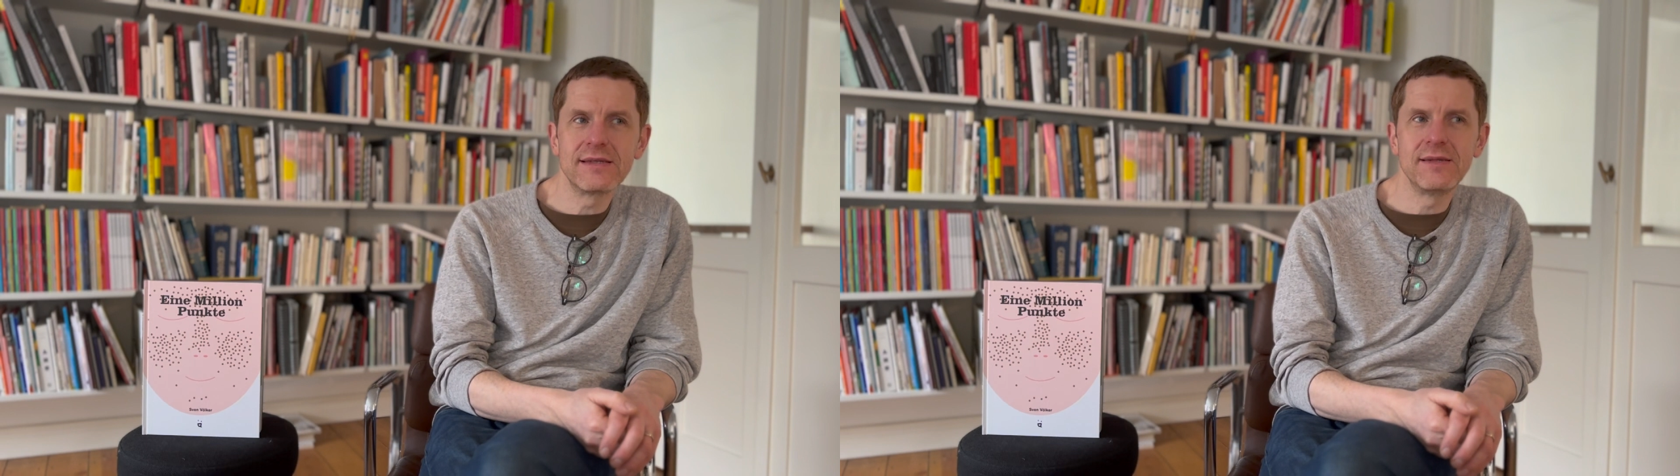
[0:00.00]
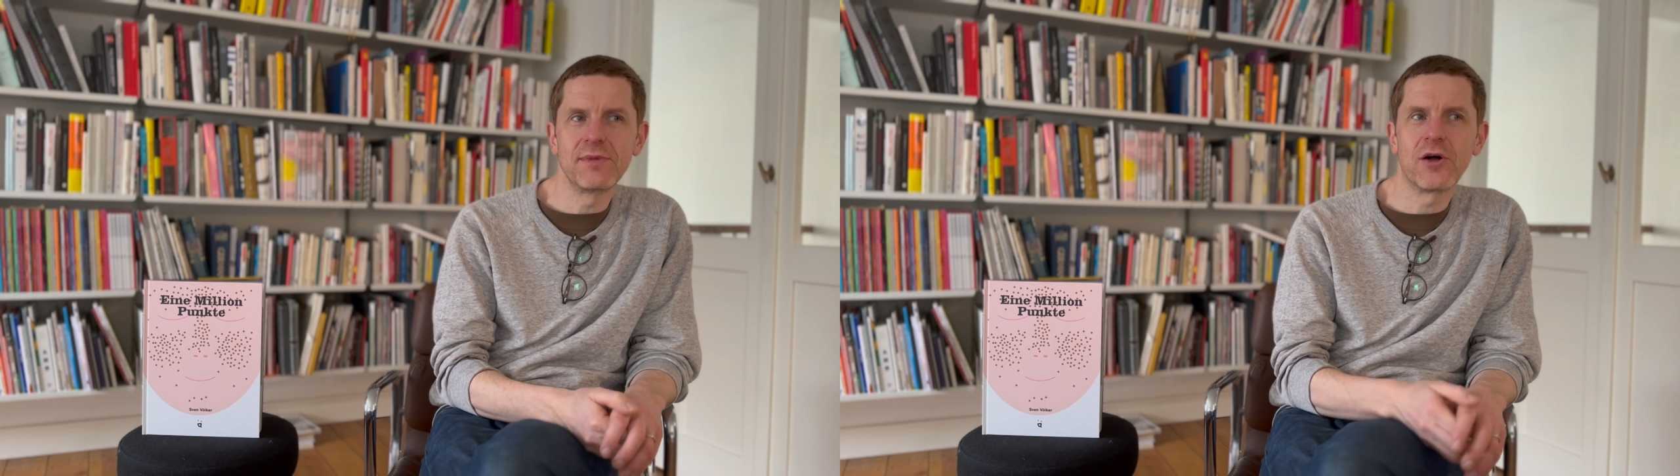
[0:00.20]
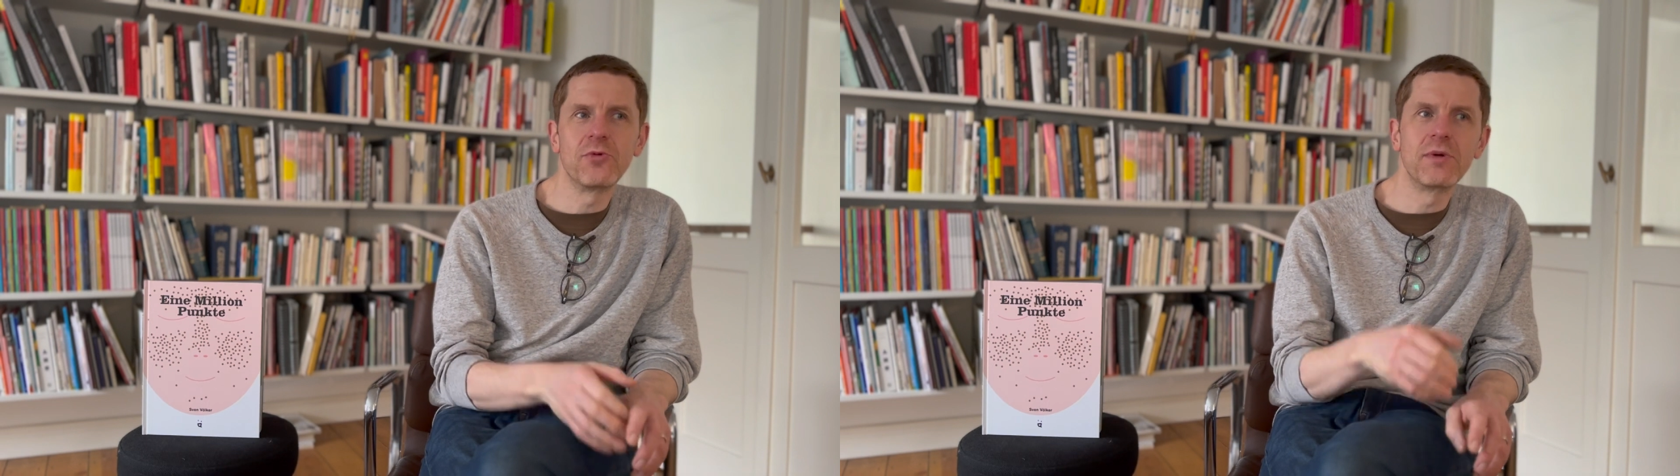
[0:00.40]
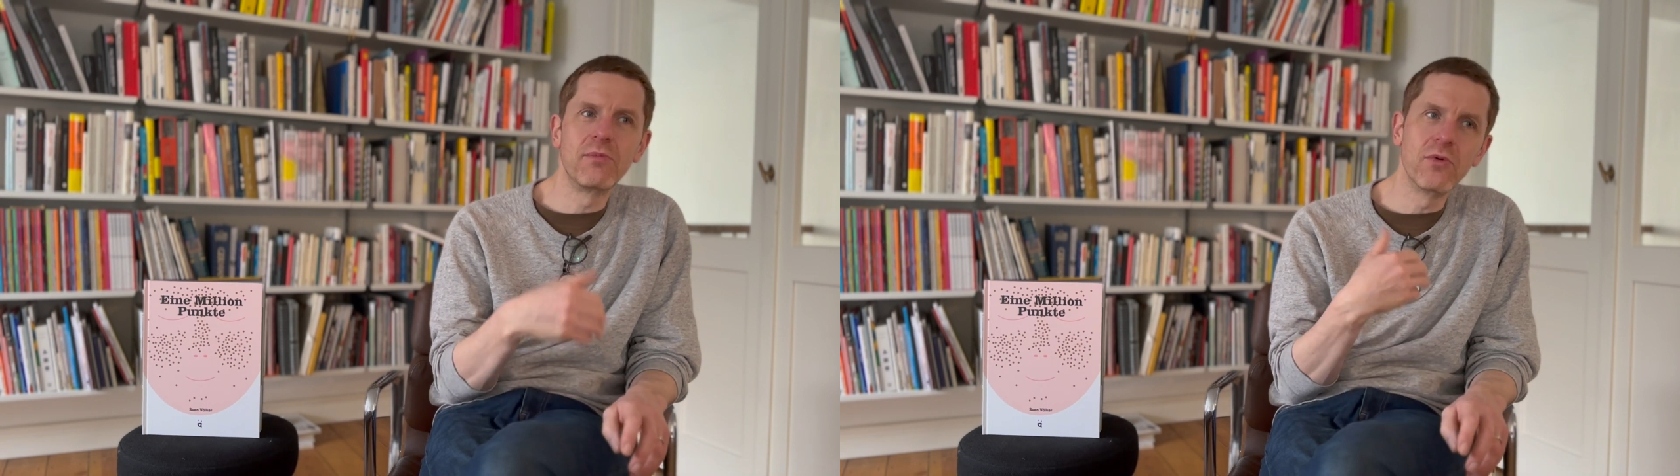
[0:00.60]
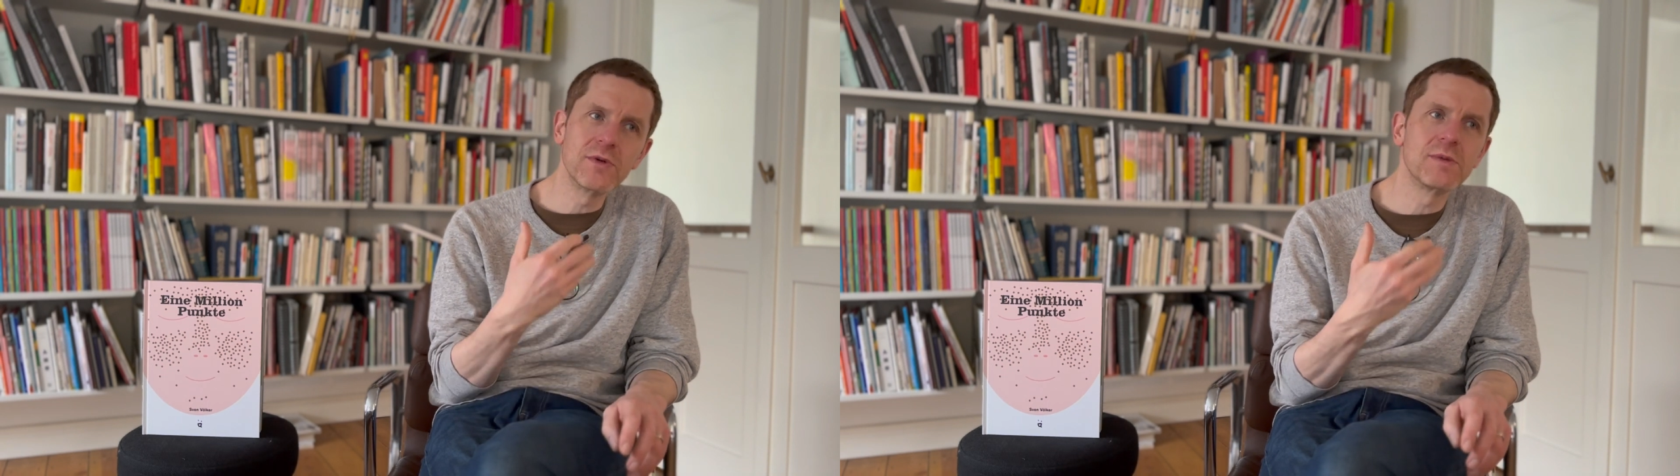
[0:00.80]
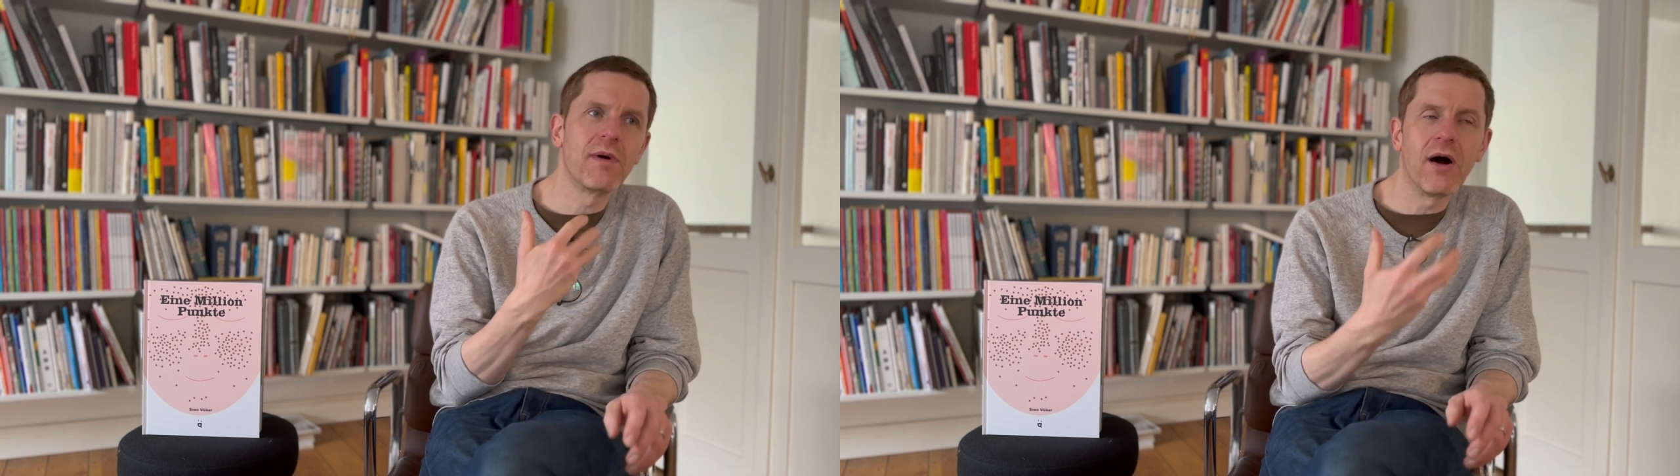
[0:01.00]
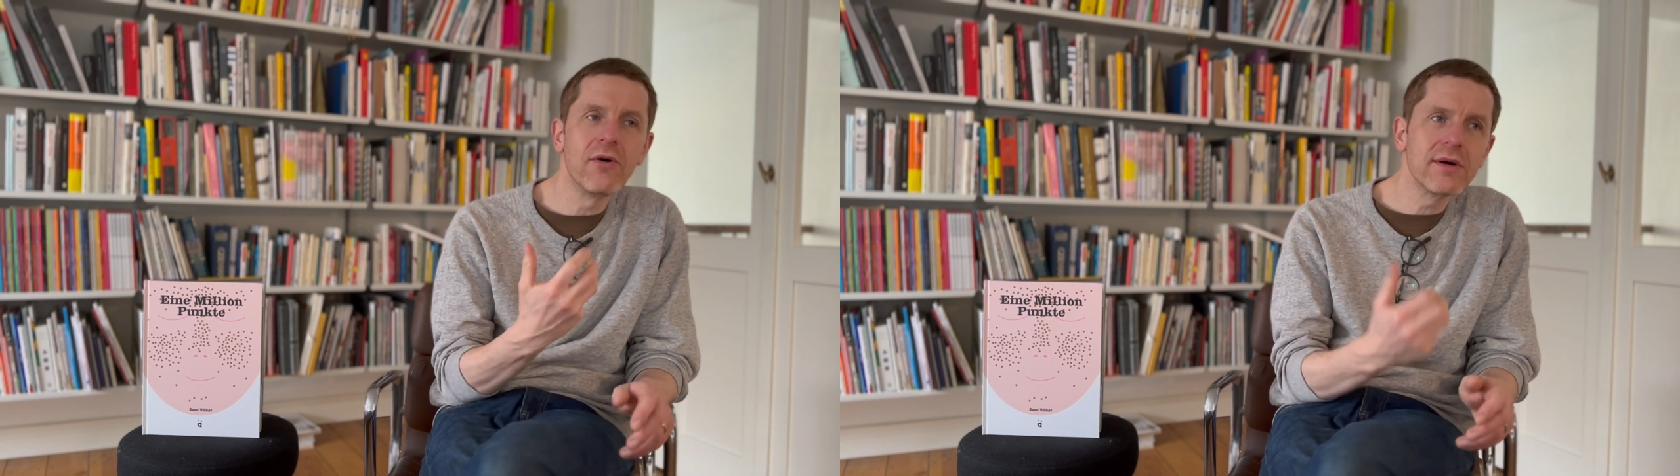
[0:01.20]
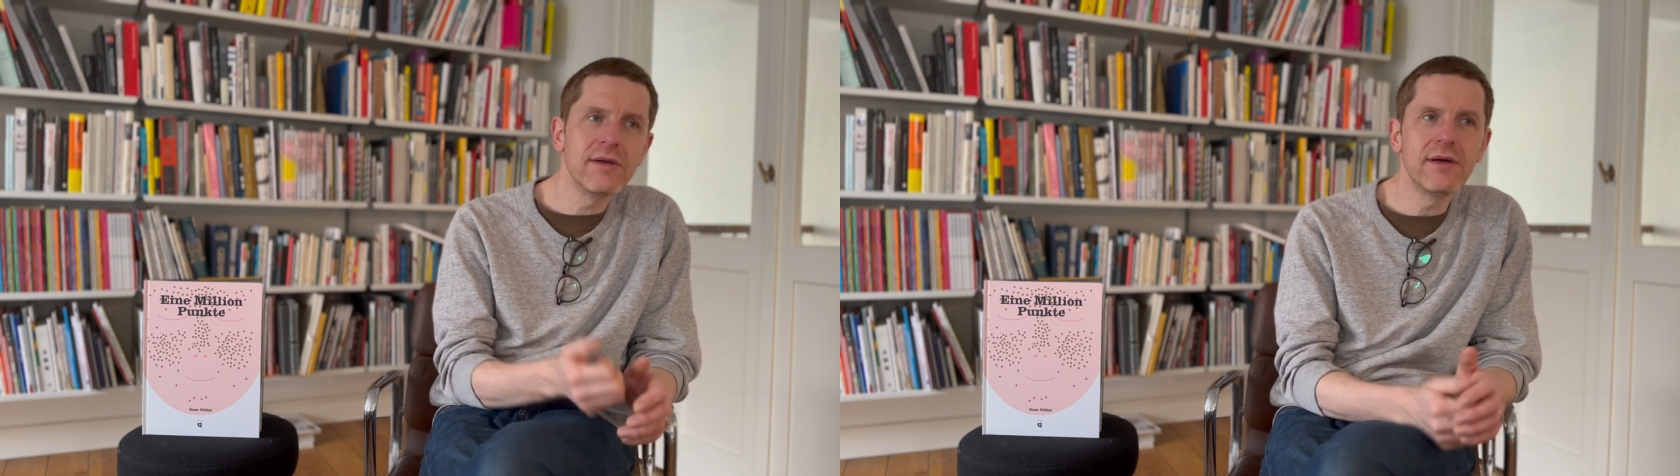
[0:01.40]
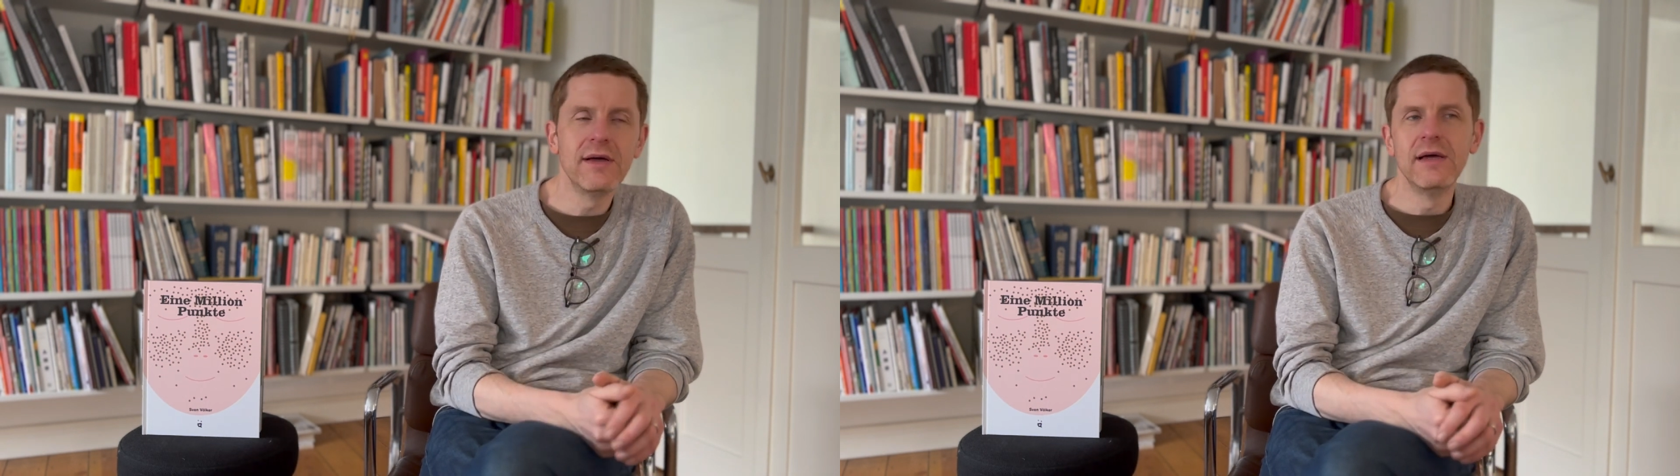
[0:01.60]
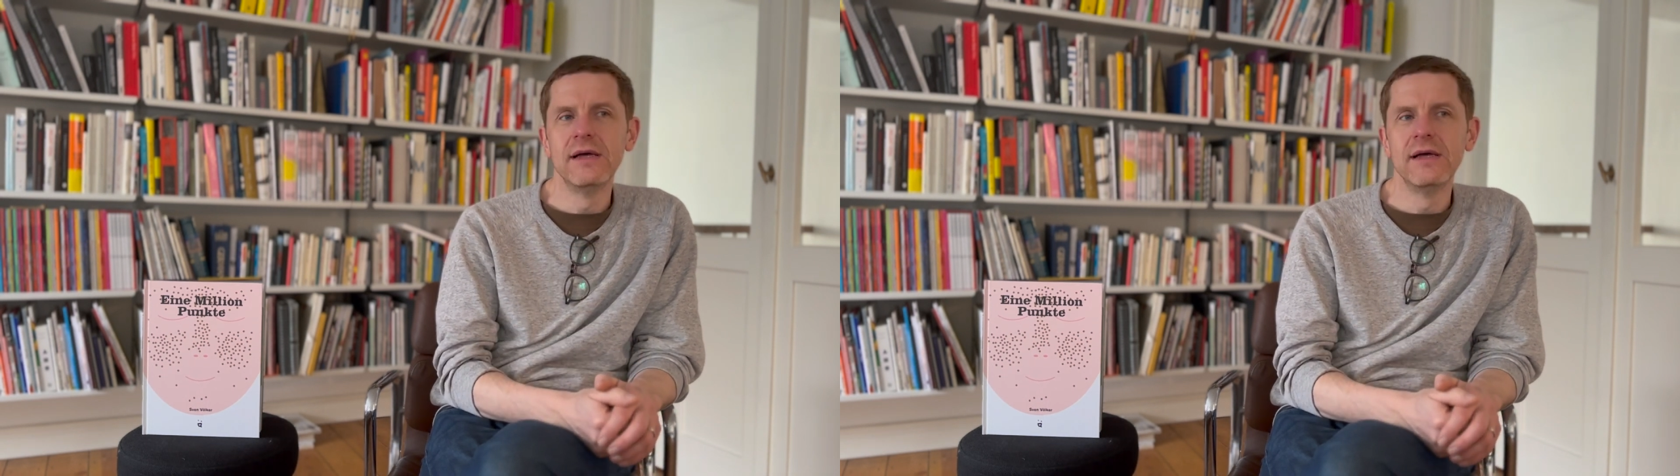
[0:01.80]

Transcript: die man auch mit bloßem Auge